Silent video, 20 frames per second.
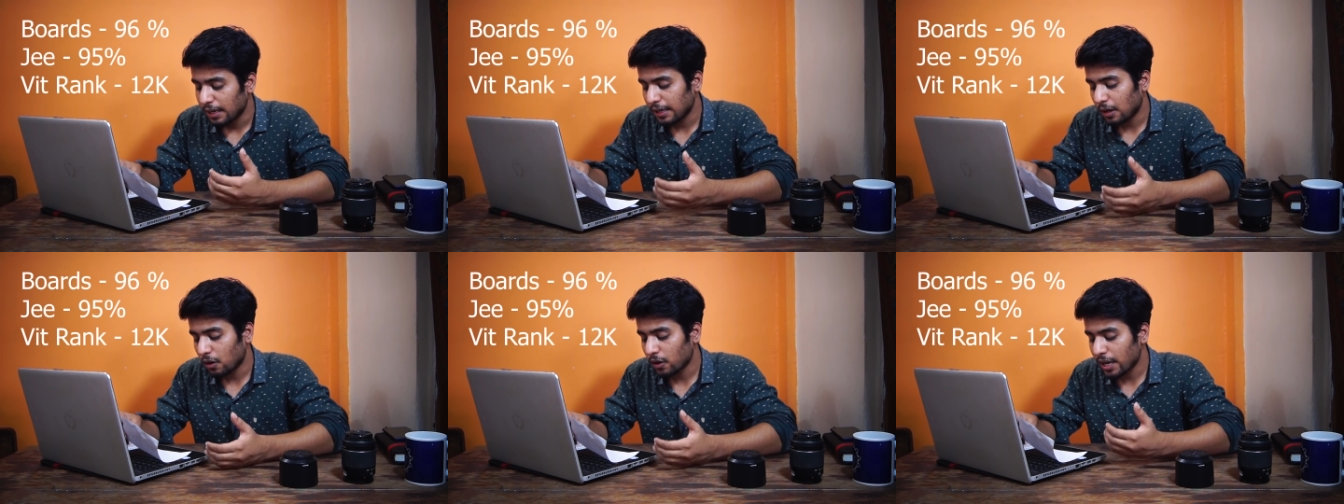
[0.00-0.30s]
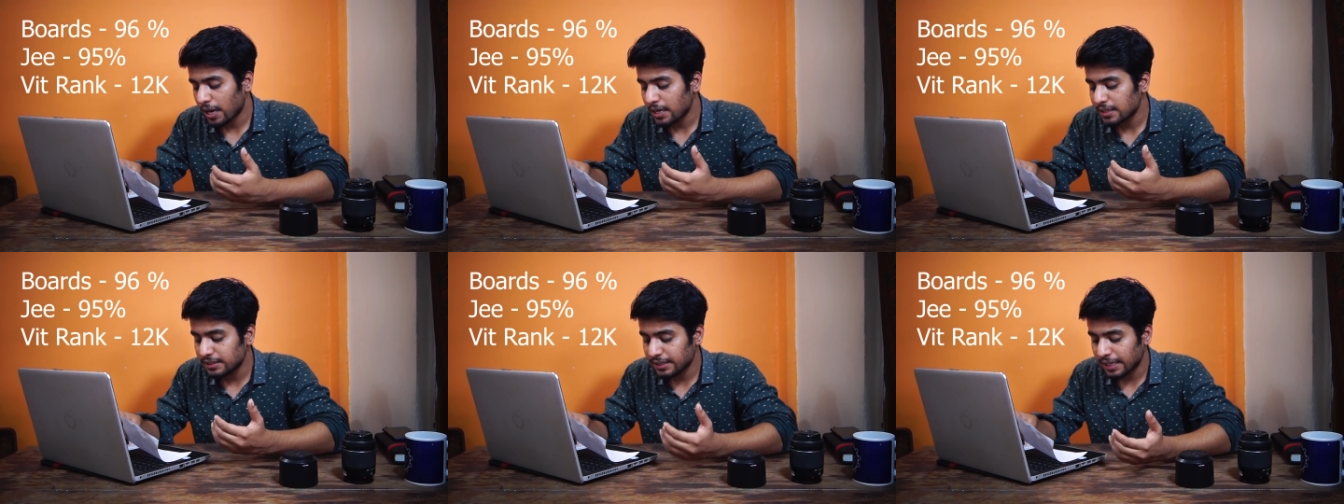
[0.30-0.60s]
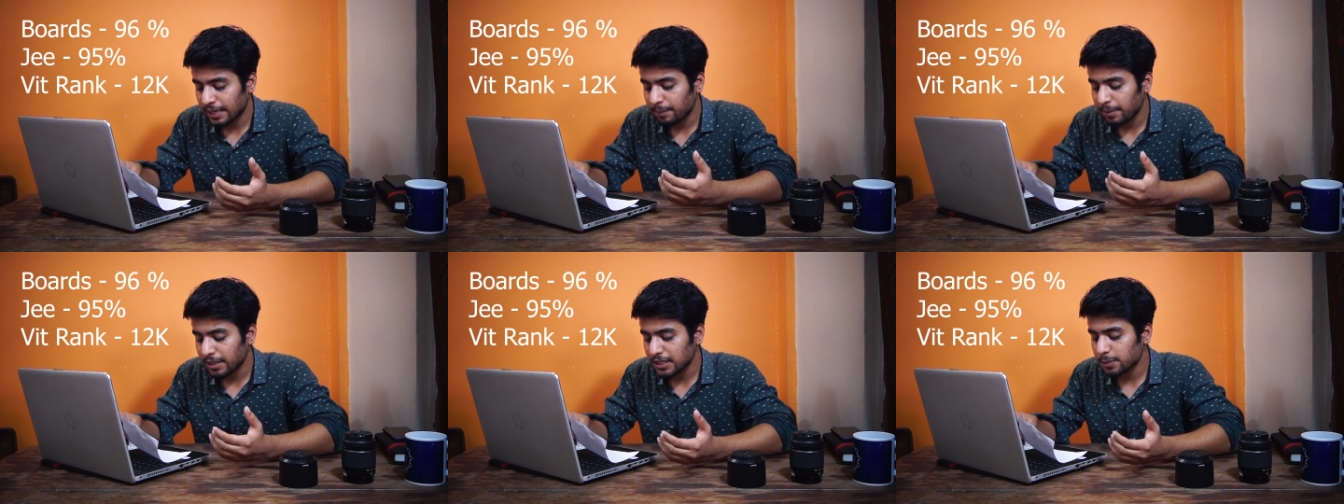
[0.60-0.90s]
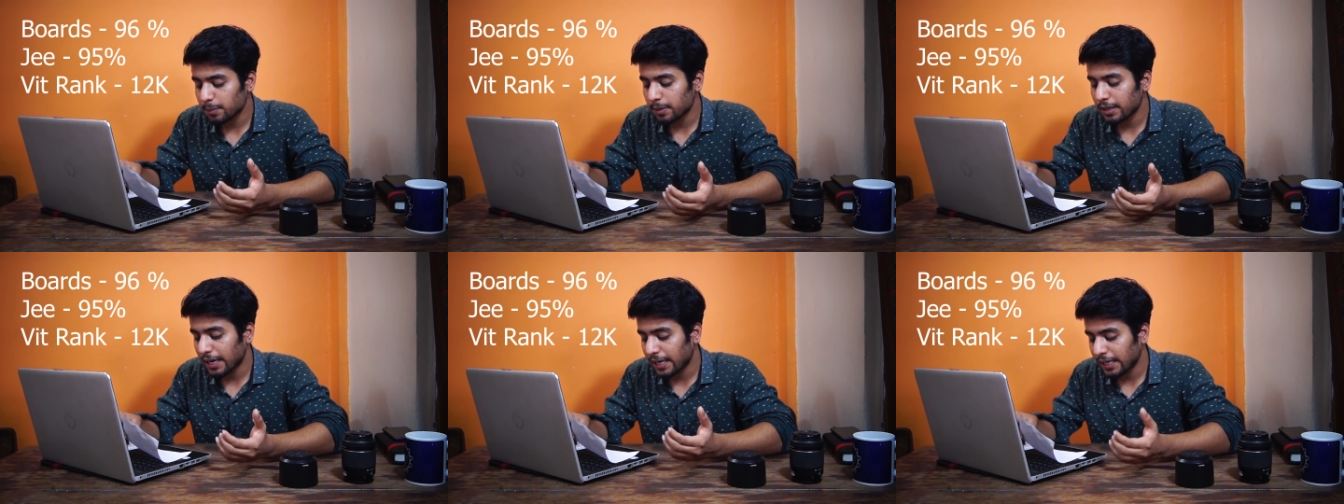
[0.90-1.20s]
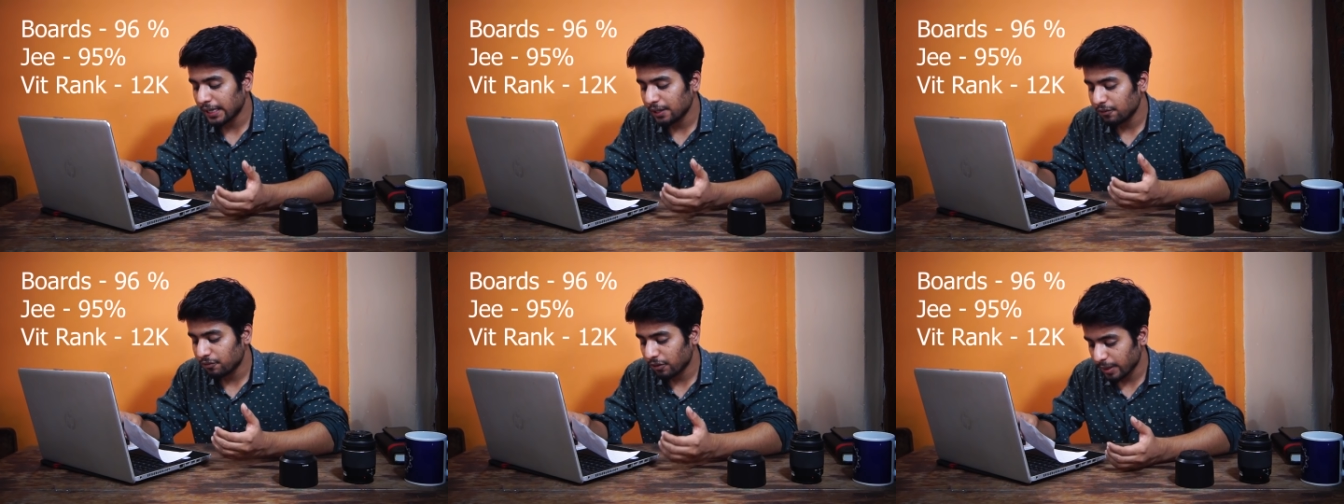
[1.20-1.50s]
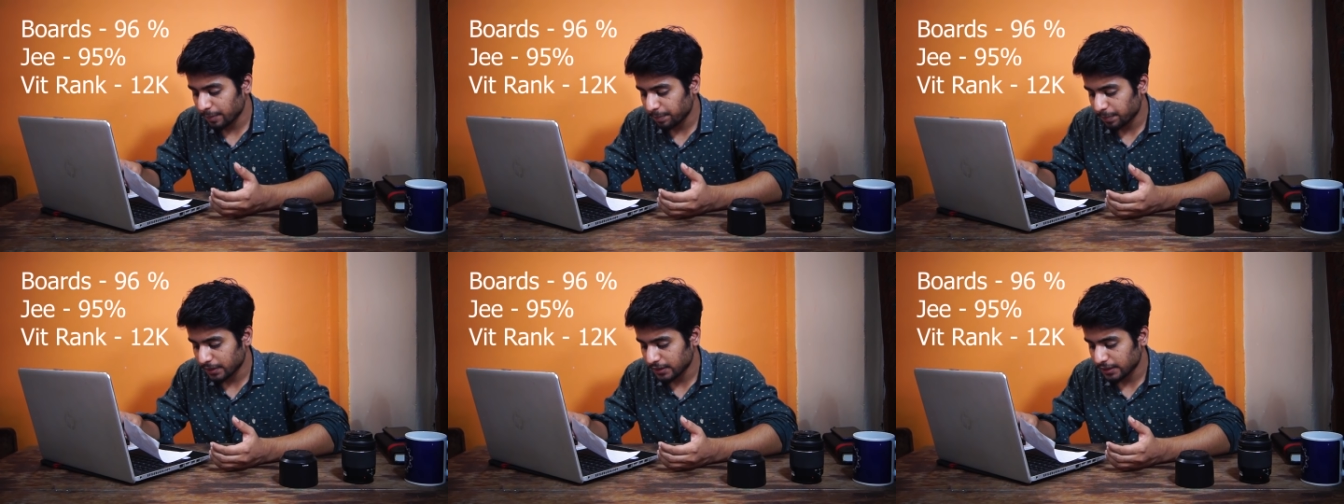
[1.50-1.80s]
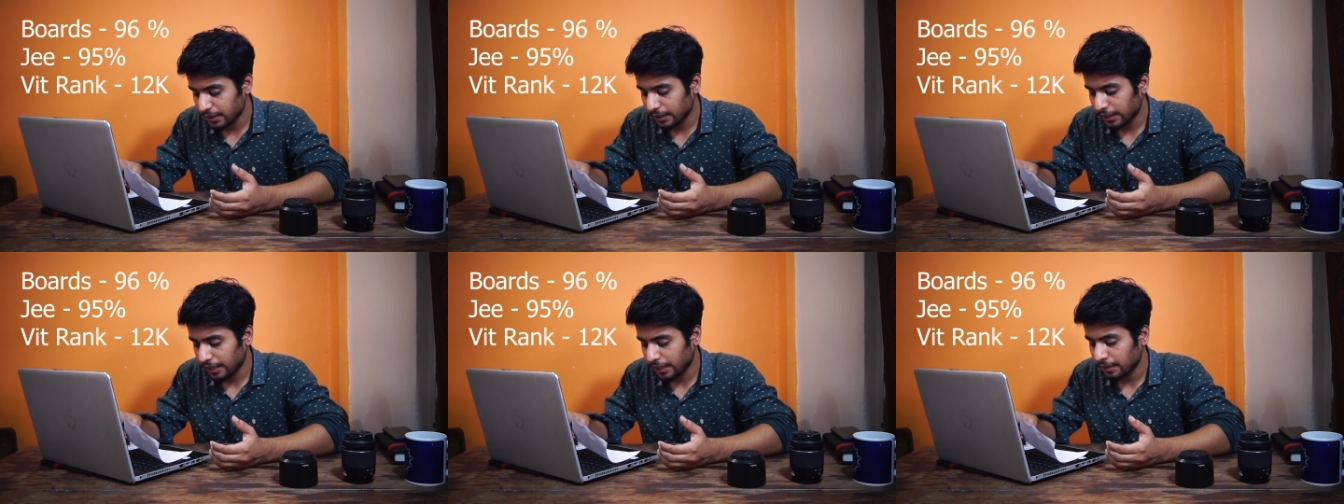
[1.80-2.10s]
और यार जेई मेन्स में नाइन्टी परसेंट
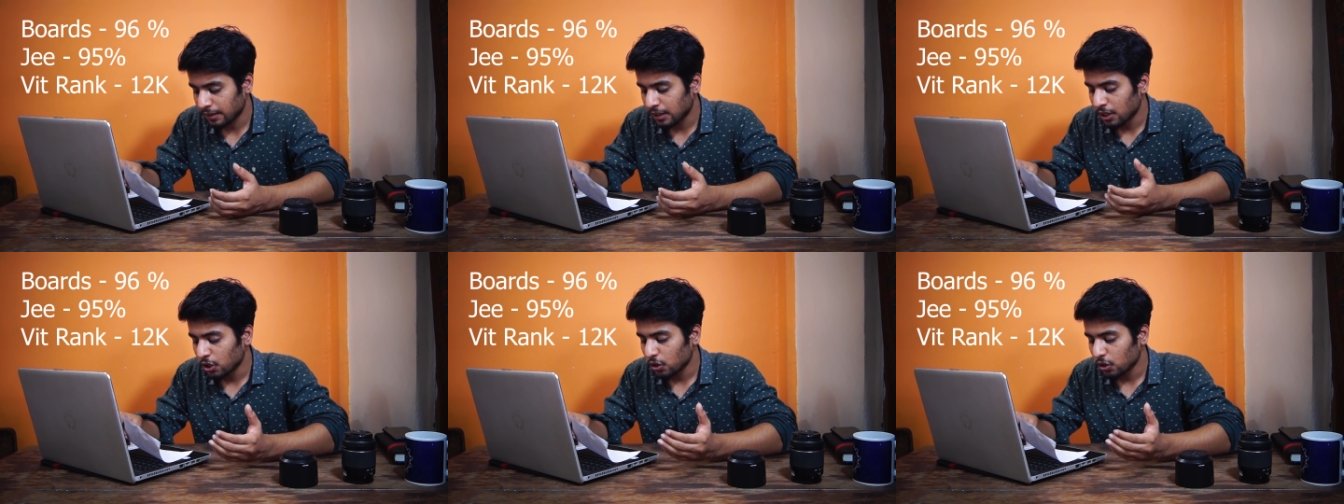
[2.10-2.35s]
परसेंटाइल